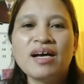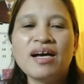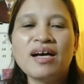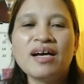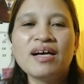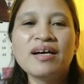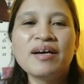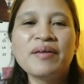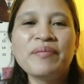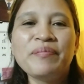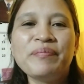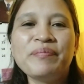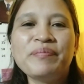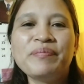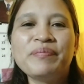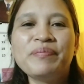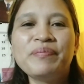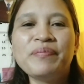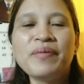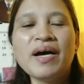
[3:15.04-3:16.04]
Uh,
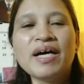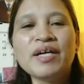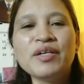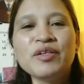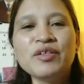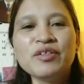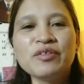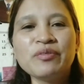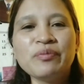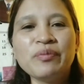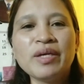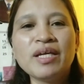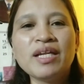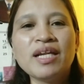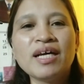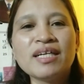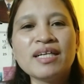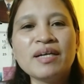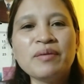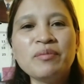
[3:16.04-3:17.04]
paano yung
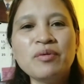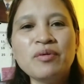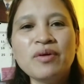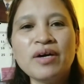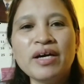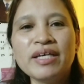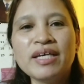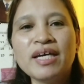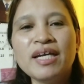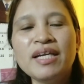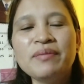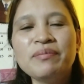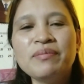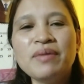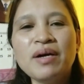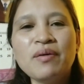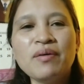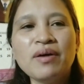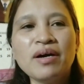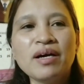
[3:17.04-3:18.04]
biglang nabuhay?
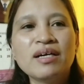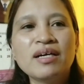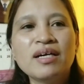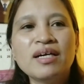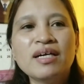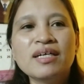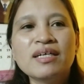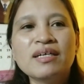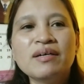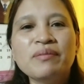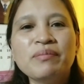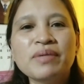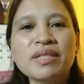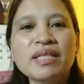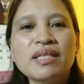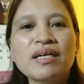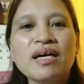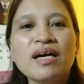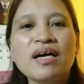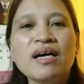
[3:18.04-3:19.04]
Halimbawa,
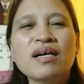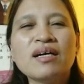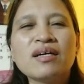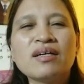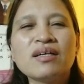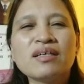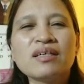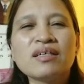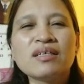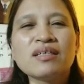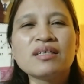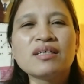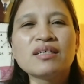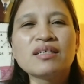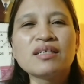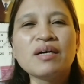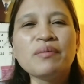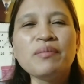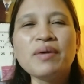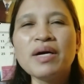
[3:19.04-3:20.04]
mat, uh,
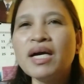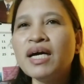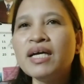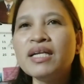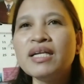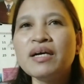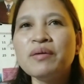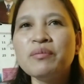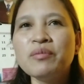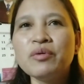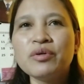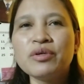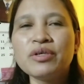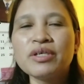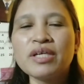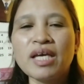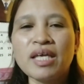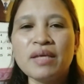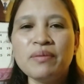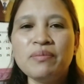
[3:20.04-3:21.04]
kamag-anak mo
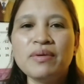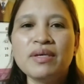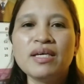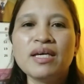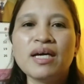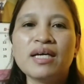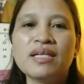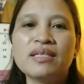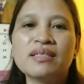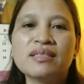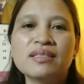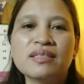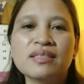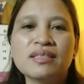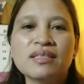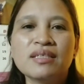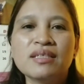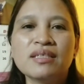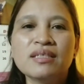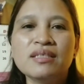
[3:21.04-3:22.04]
or kaibigan,
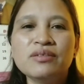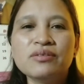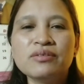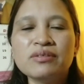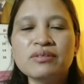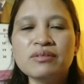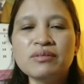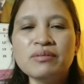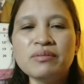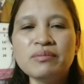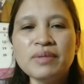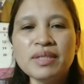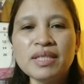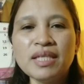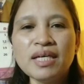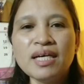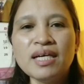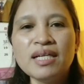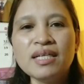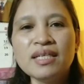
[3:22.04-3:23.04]
yung
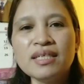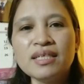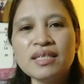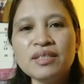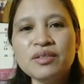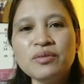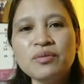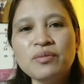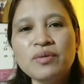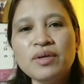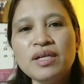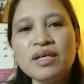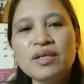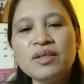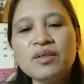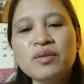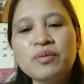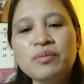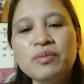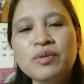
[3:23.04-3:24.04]
matagal na kayong
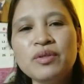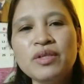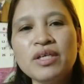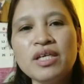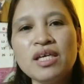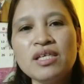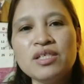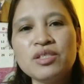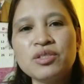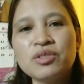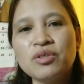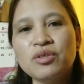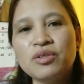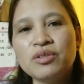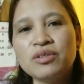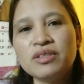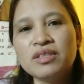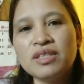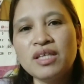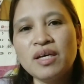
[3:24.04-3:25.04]
walang
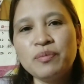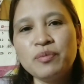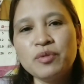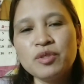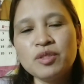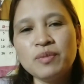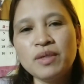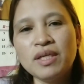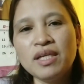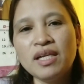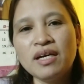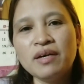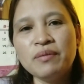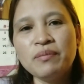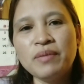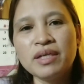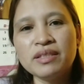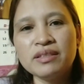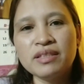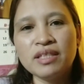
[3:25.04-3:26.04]
communication, tapos biglang
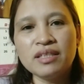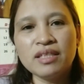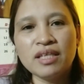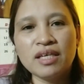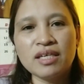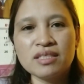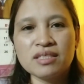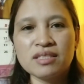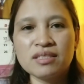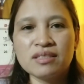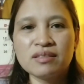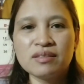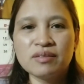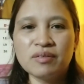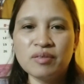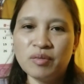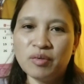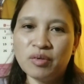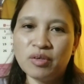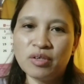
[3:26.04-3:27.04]
magte-text
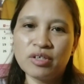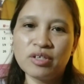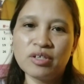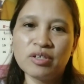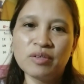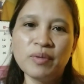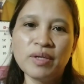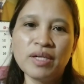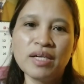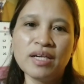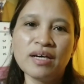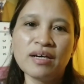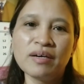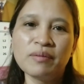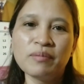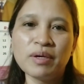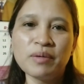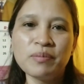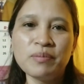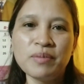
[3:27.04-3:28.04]
or
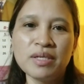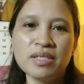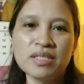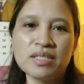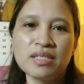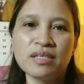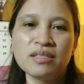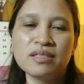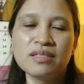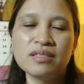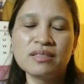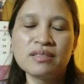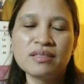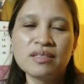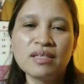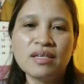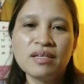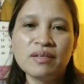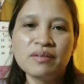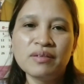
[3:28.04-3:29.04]
biglang mag-message,
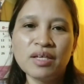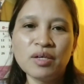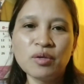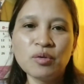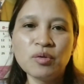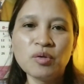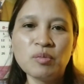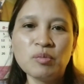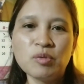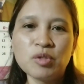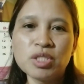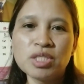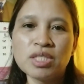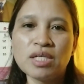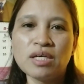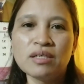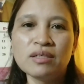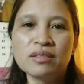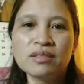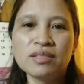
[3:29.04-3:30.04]

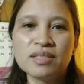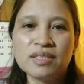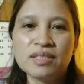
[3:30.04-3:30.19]
nangungumusta,